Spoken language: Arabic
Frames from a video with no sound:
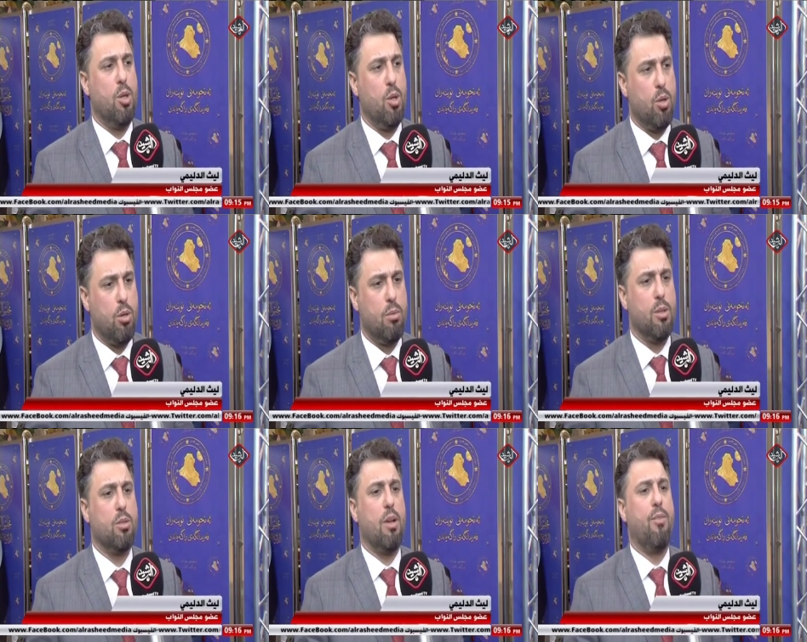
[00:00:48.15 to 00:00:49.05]
اليوم
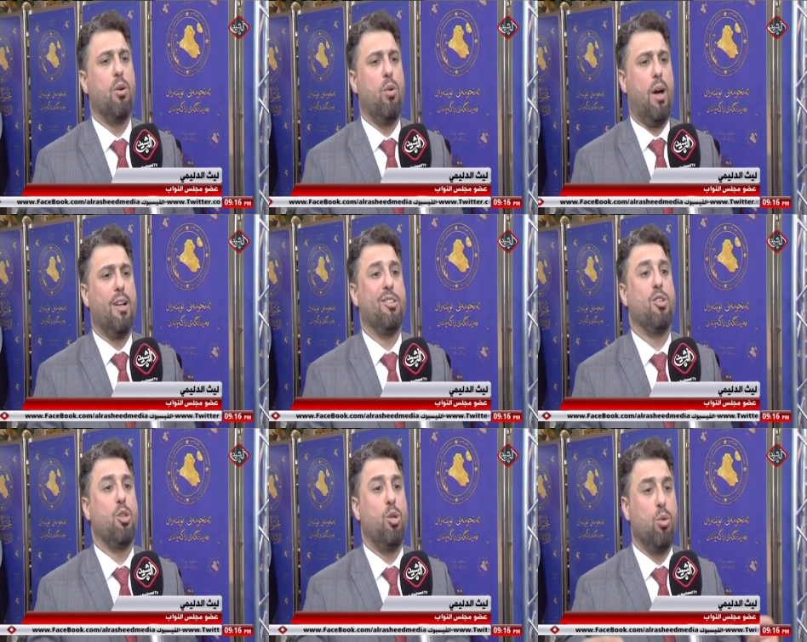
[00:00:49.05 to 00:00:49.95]
اتفقوا على
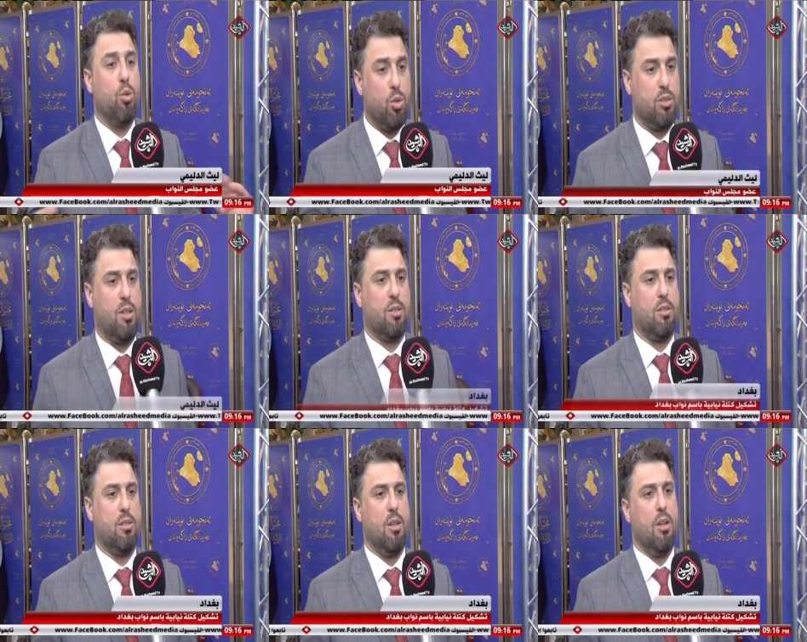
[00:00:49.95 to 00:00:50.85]
تشكيل كتلة
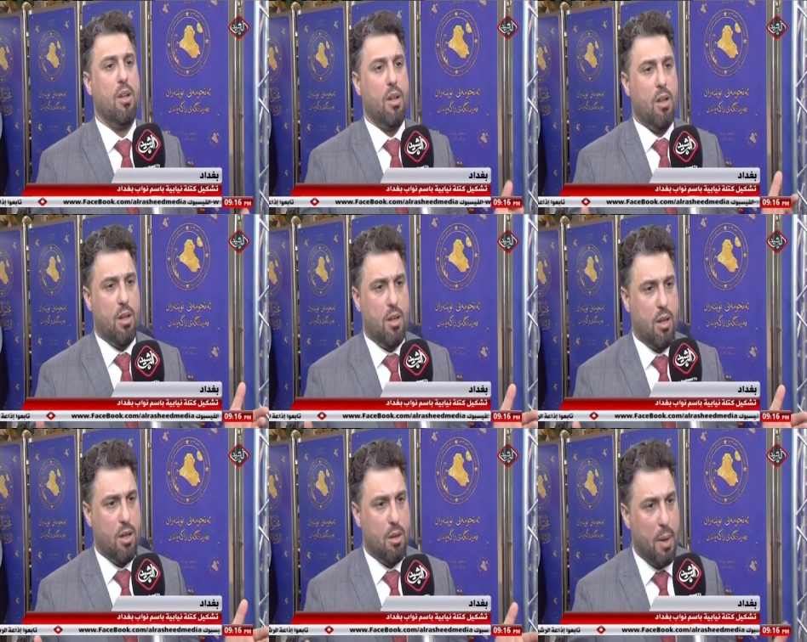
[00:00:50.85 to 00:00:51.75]

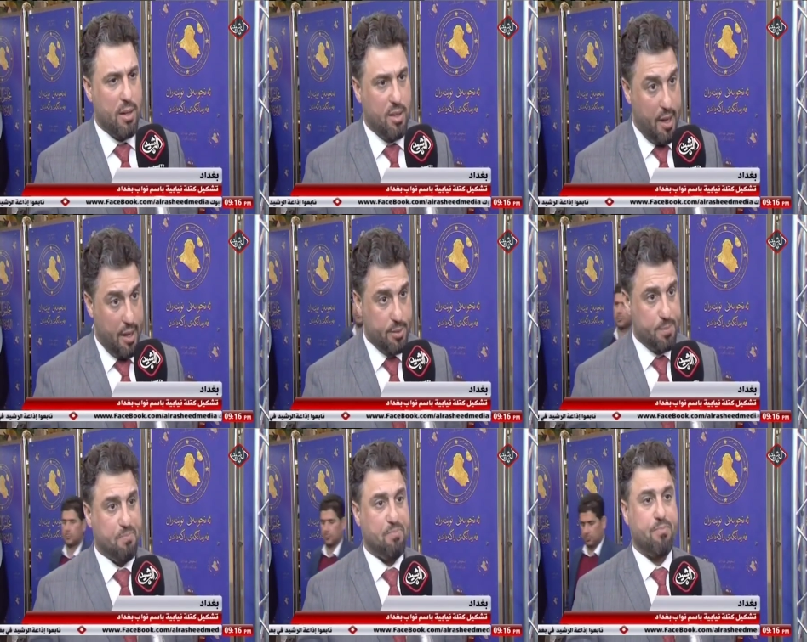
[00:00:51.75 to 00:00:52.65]
آه، بغداد
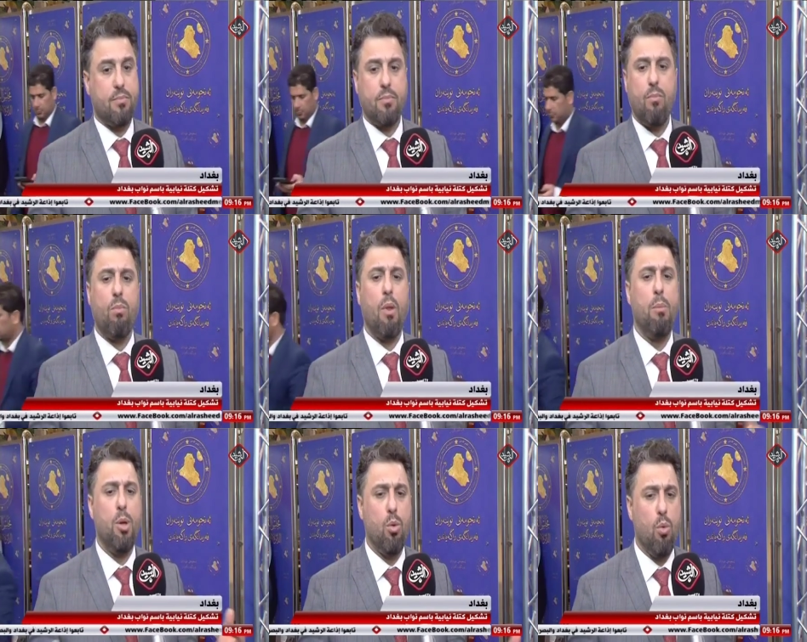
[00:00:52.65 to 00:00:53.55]

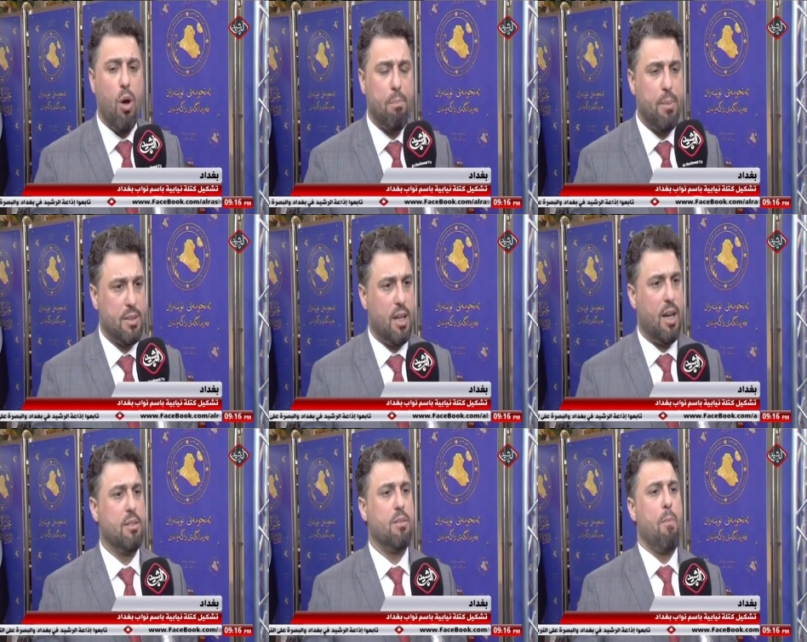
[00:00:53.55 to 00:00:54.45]
من نواب
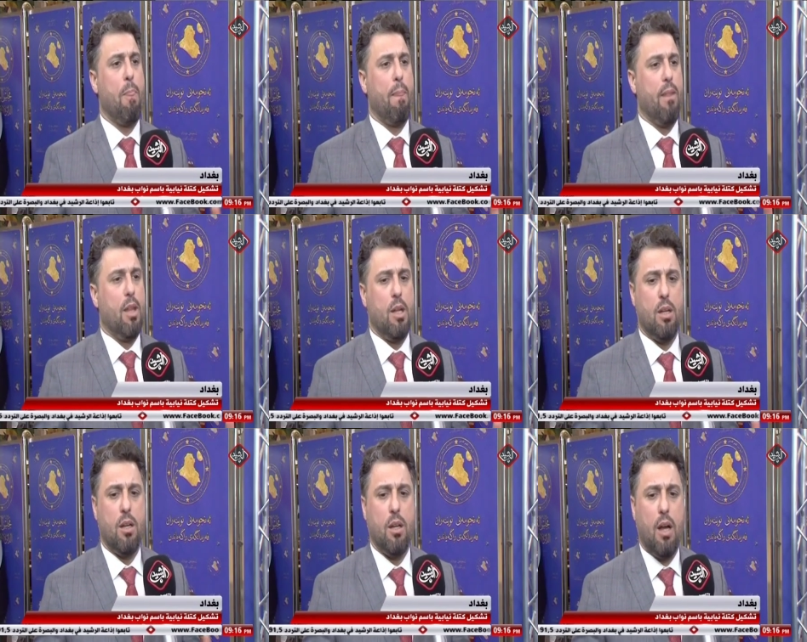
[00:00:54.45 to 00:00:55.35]
بغداد
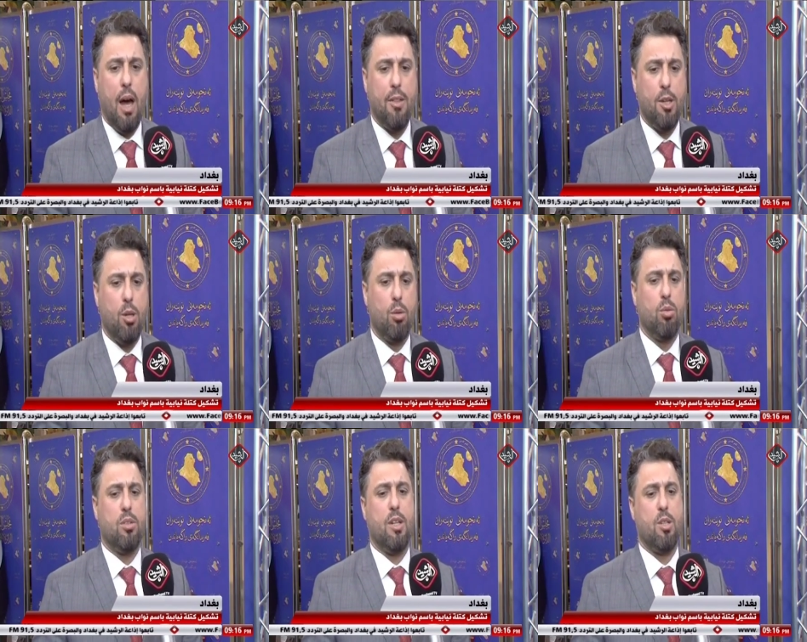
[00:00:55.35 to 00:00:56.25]
آه، هذه
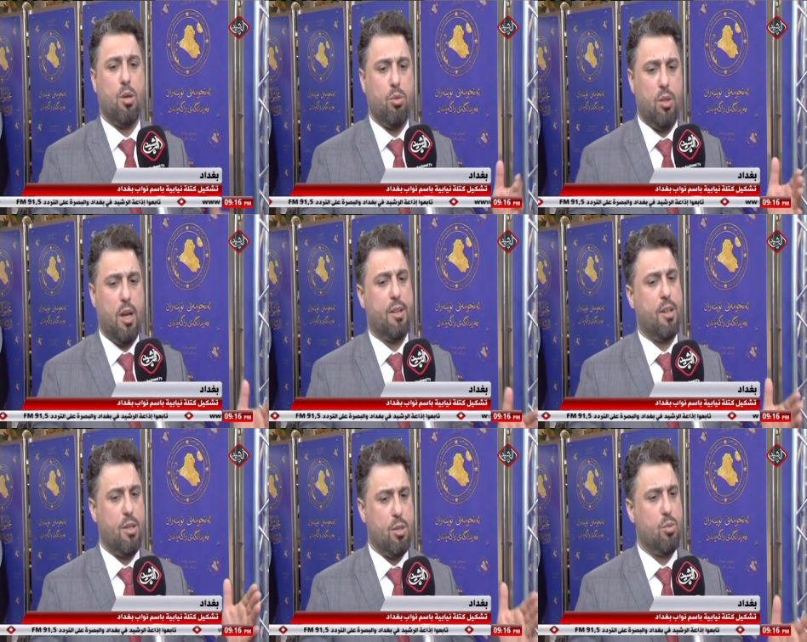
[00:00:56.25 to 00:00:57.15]
الكتلة سيكون لها
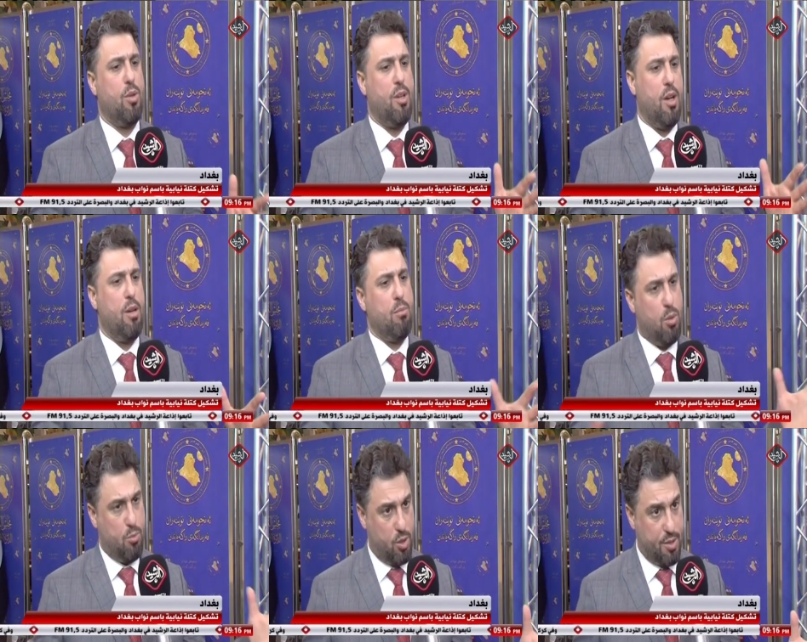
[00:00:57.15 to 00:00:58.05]
رئيس ونائب
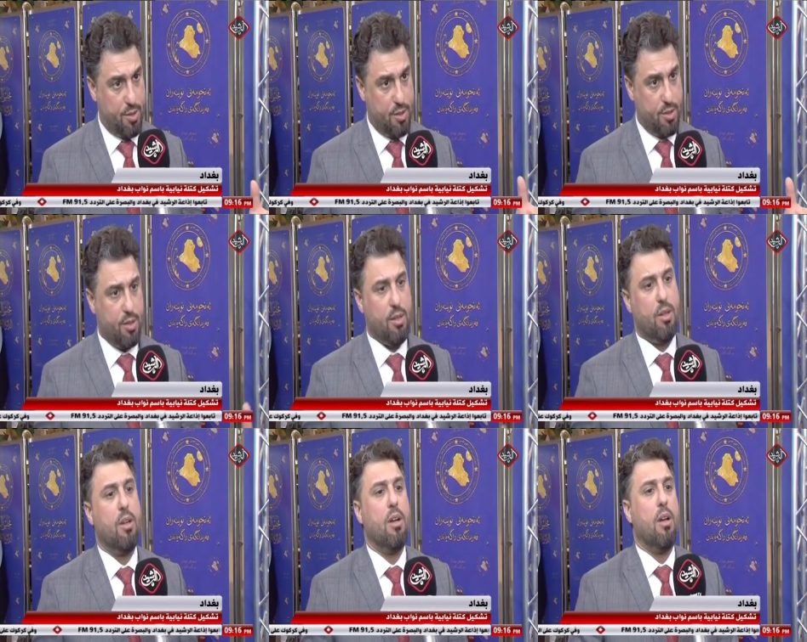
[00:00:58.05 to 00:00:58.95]
ومقرر
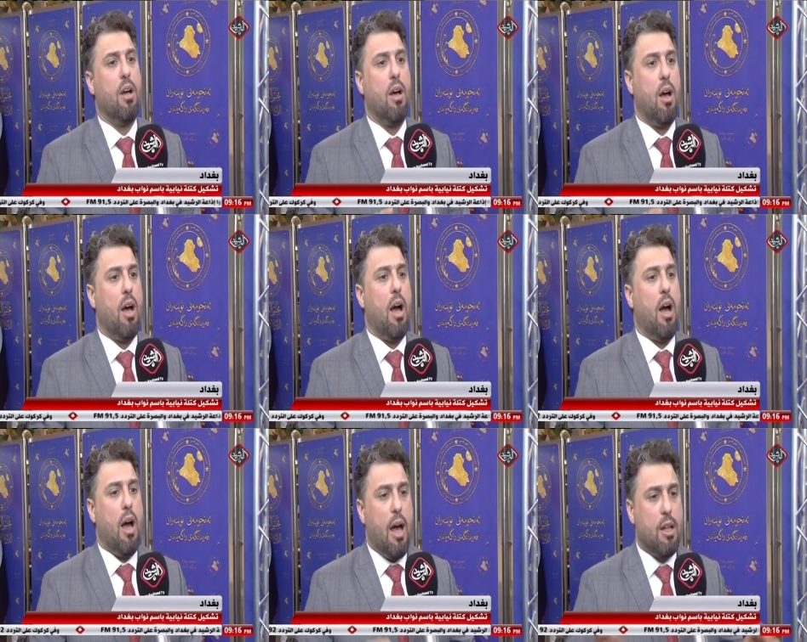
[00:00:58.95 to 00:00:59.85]

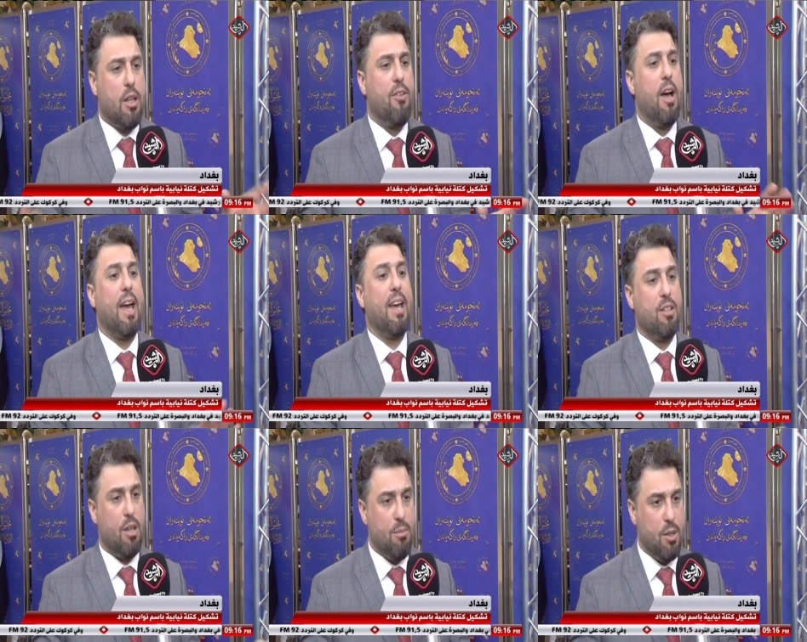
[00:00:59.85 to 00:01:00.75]
هدفها
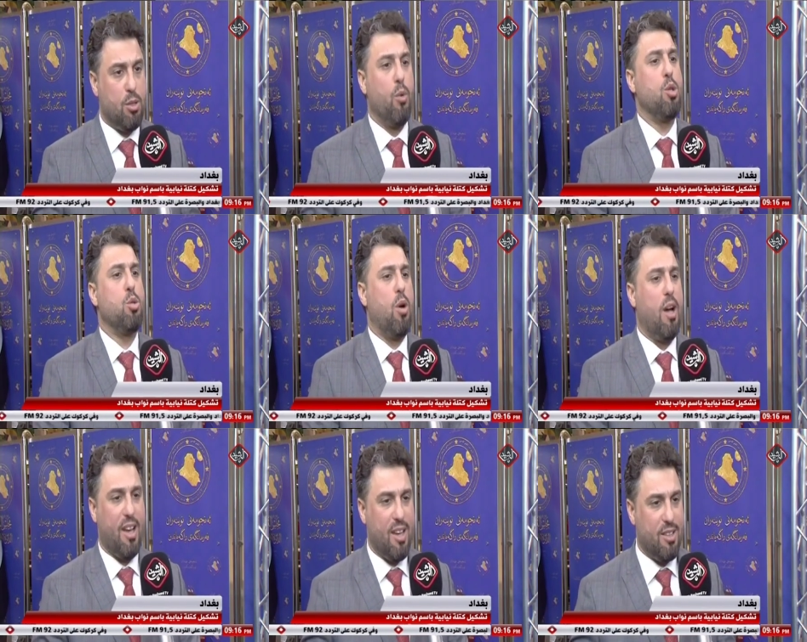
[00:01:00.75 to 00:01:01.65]
خدمي
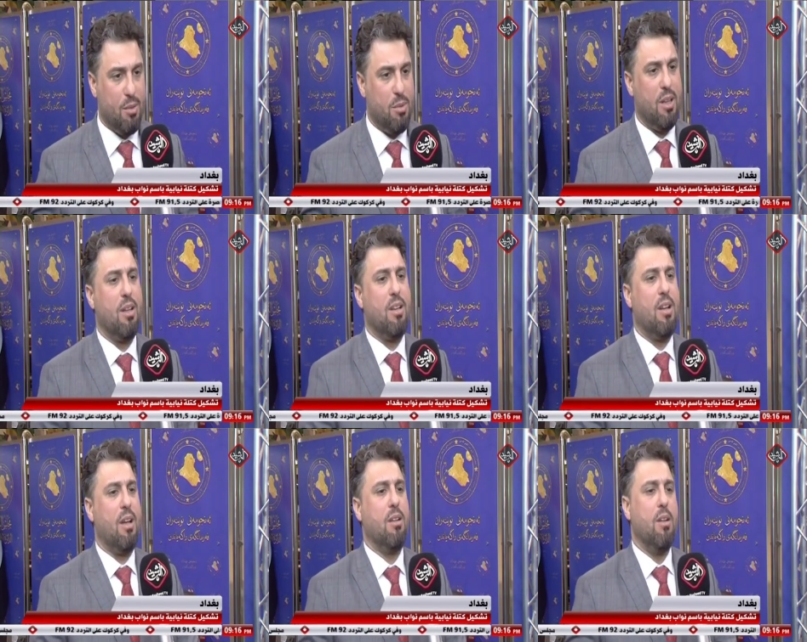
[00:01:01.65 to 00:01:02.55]
توجهها خدمي
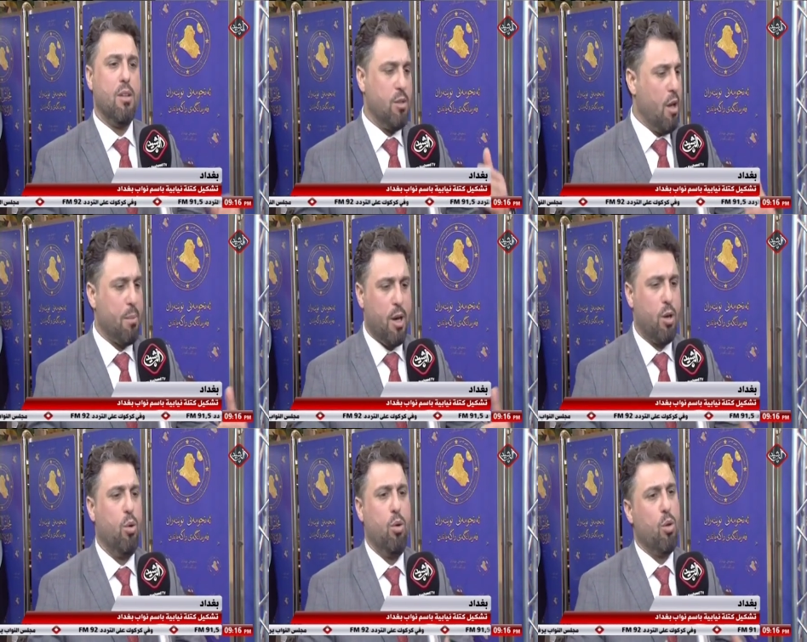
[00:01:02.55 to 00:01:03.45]

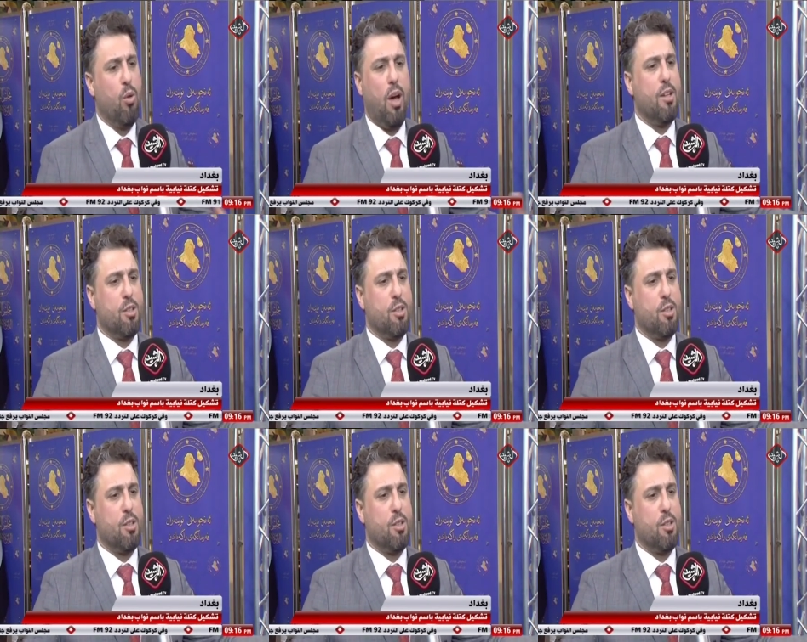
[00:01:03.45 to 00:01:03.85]
يبقى كل عضو على